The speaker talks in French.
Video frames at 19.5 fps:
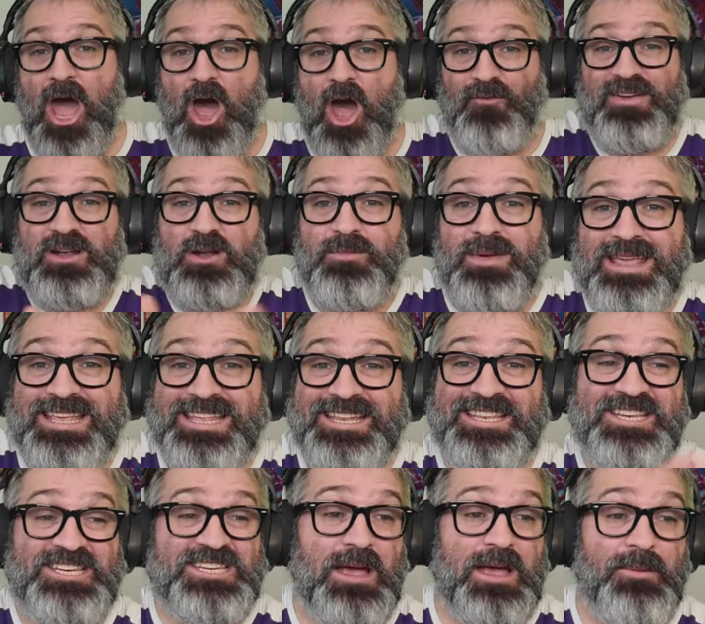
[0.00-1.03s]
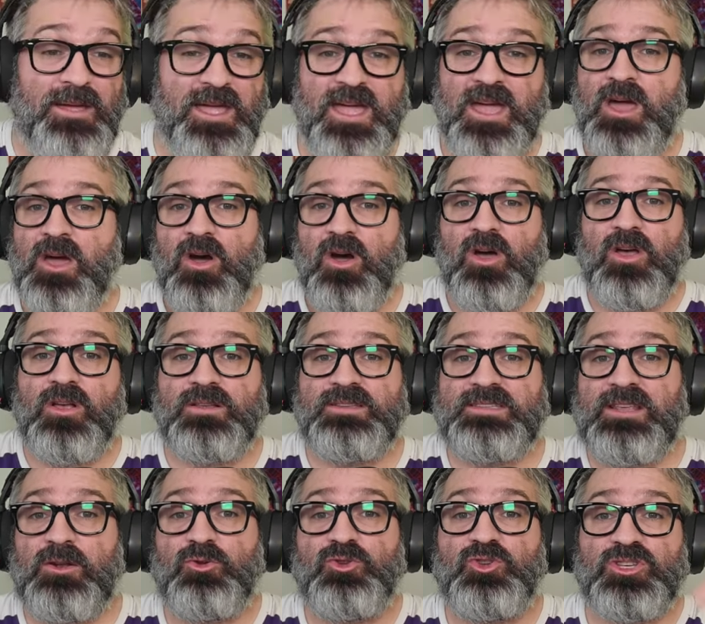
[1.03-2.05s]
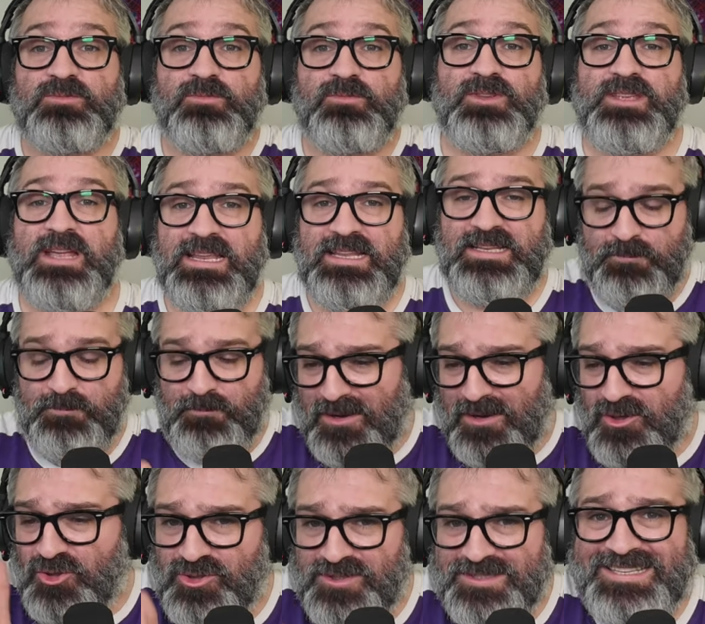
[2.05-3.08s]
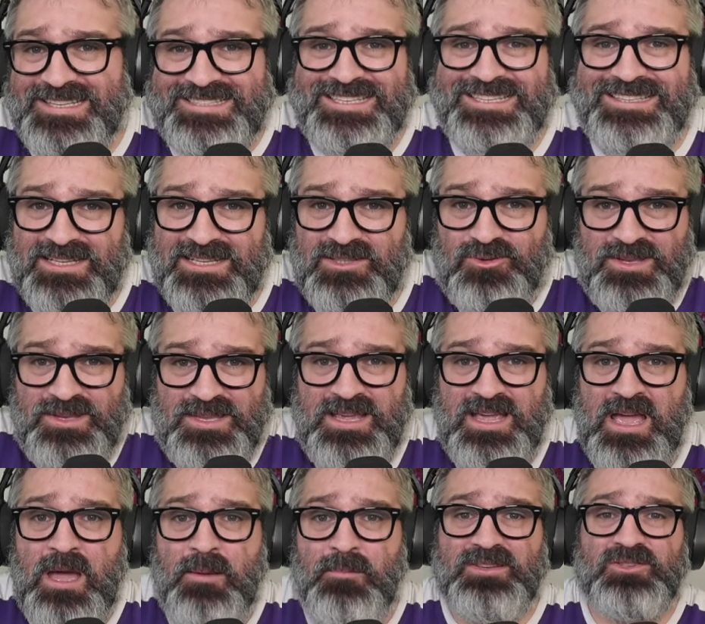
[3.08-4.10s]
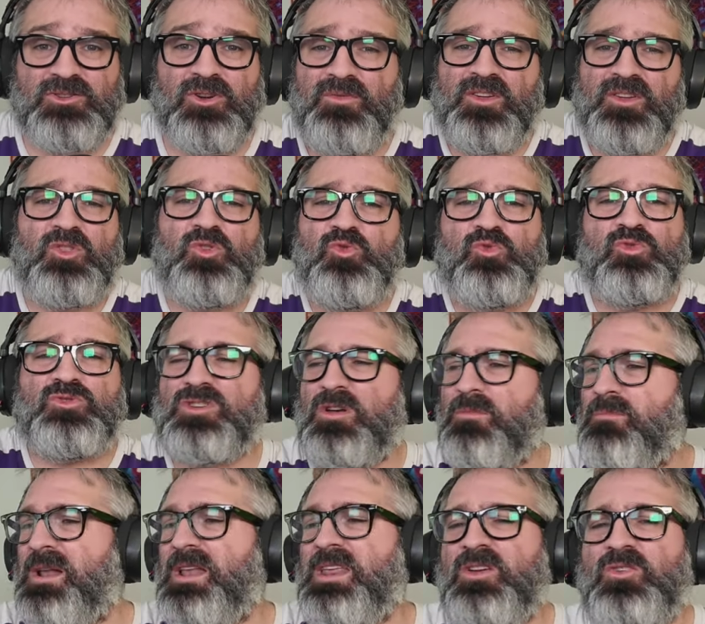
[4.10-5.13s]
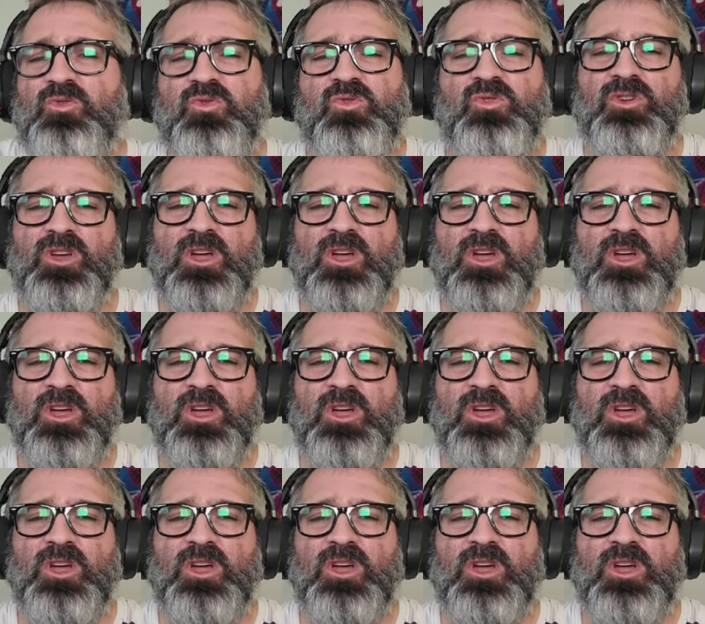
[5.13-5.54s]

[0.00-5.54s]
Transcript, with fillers: En fait, le mec, il dit jamais euh, c'est l'audience mondiale, il, dit, parle juste des États-Unis. Parce qu'en fait, nous, on s'en bat les couilles